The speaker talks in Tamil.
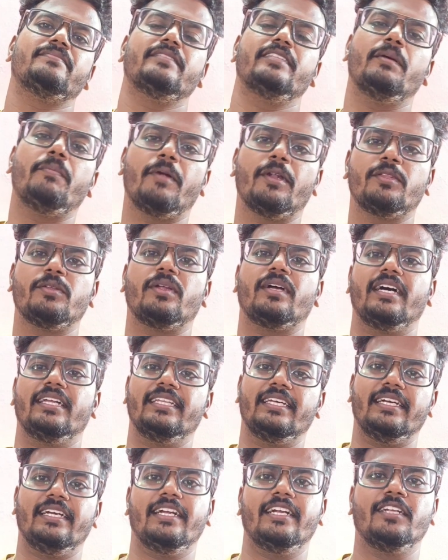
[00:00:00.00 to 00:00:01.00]
இந்த படத்தோட கதை
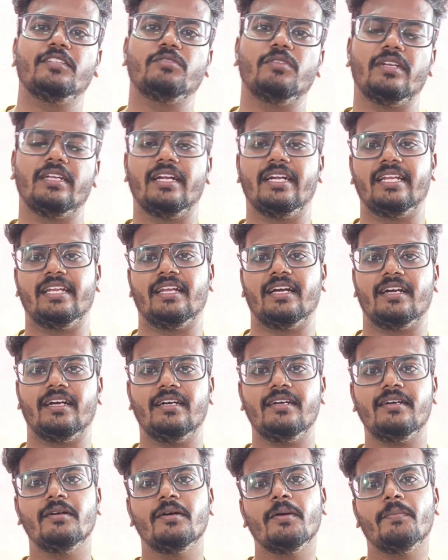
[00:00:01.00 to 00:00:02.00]
என்ன சொல்லி கேட்டிங்கனாக்கா
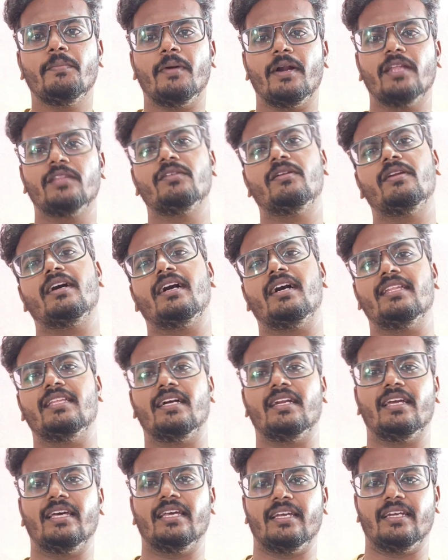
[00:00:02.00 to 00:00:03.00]
படத்தோட
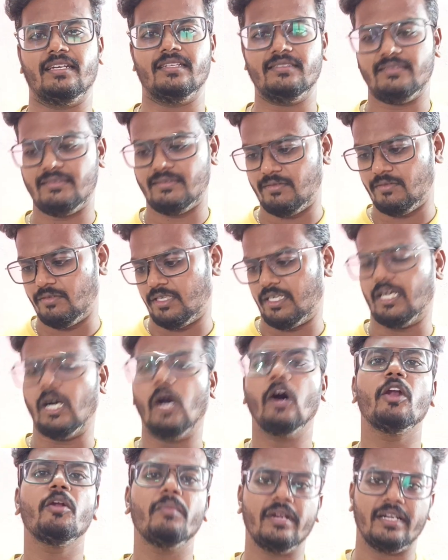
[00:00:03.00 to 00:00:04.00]
கதாநாயகன் ஒரு
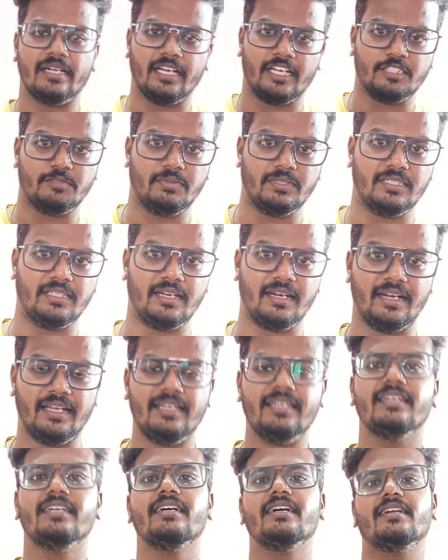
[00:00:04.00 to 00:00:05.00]
கவர்மெண்ட் ஆஸ்பத்திரியில்
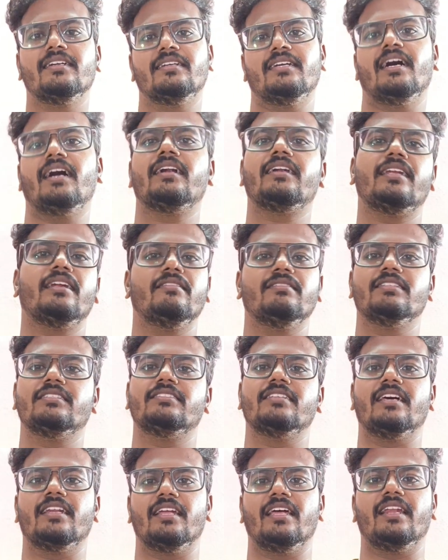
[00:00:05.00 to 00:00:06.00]
டாக்டராக வந்து
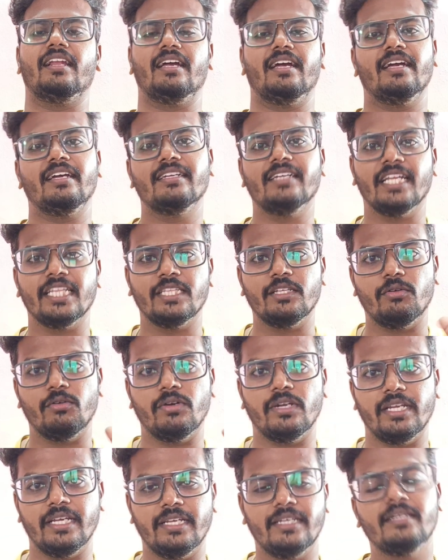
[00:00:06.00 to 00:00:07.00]
சேர்றாருங்க எந்த
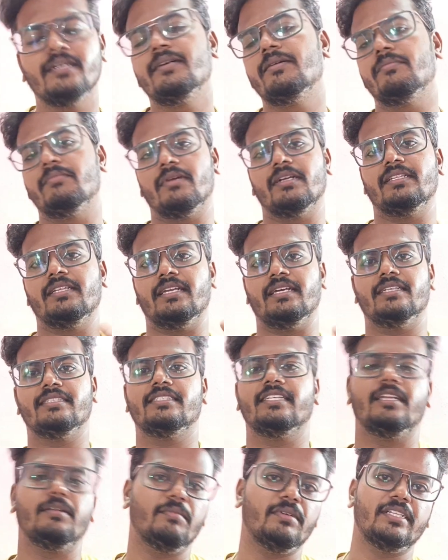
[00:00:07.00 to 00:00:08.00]
ஊர் மதுரை
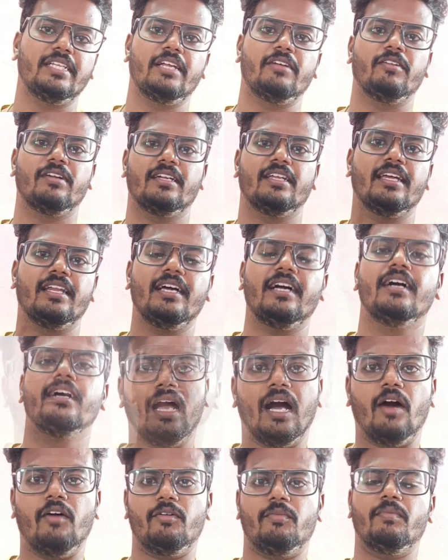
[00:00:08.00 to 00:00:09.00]
சரி மதுரைக்கு வந்துட்டாரா
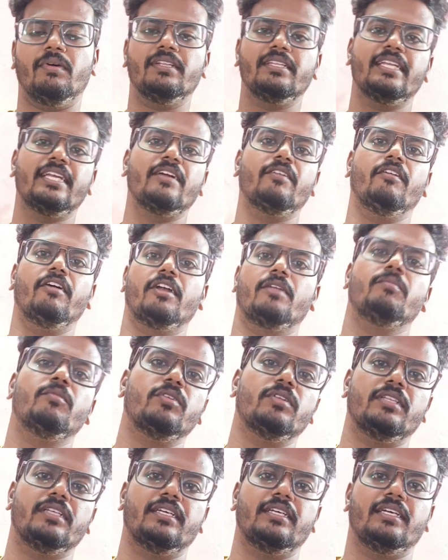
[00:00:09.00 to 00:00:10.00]
அவர் மதுரைக்கு
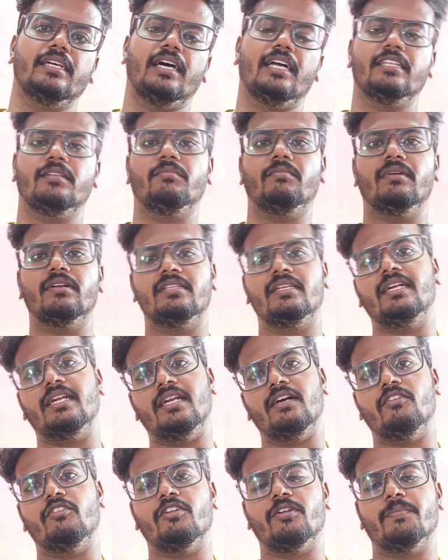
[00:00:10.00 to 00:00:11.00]
வரும்போது அந்த மதுரையில்
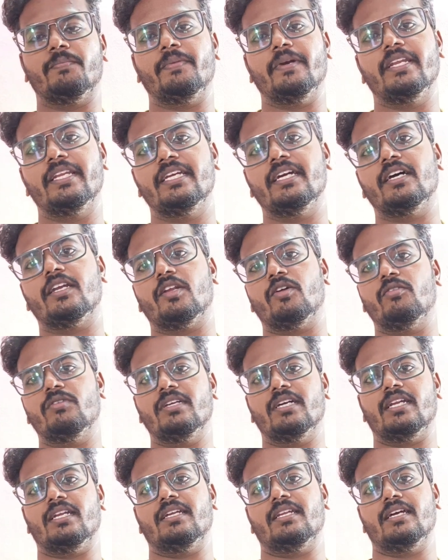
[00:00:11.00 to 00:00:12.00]
ஒரு பெரிய
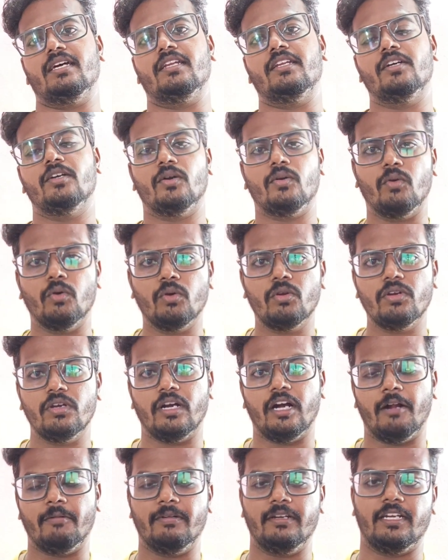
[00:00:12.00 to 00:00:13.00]
ரவுடியாக இருக்கிறாரு குரு
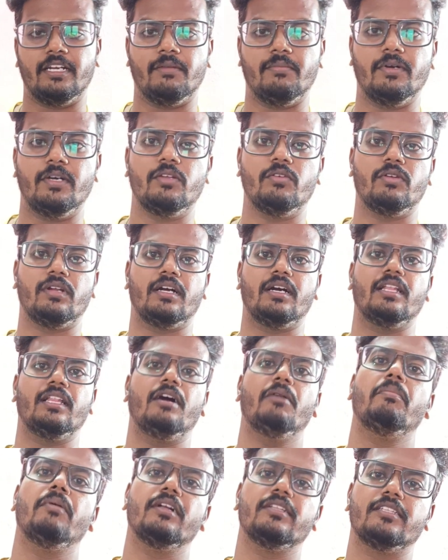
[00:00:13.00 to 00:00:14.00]
அப்படின்ற மாதிரி ஒரு
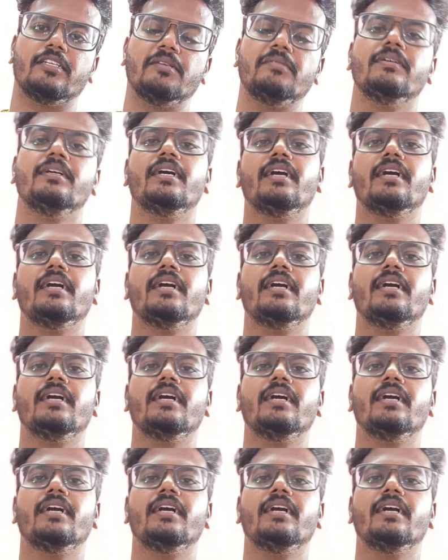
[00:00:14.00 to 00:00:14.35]
கதாபாத்திரம்